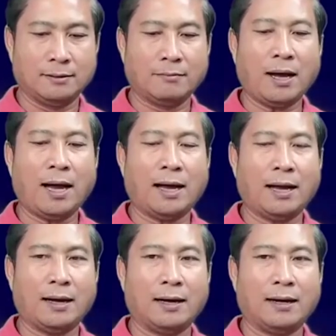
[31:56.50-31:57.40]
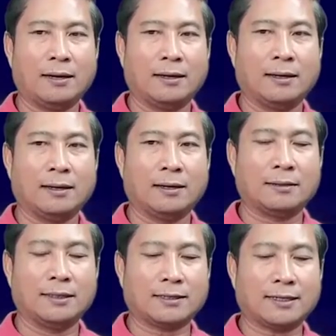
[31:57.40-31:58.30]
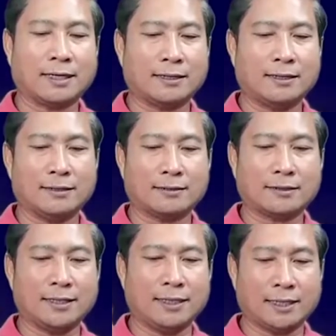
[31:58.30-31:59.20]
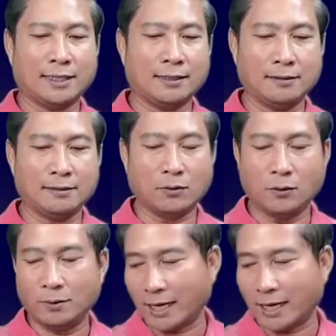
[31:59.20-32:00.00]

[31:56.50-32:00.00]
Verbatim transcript: bà chia sạch riêng xây à đi cứ khui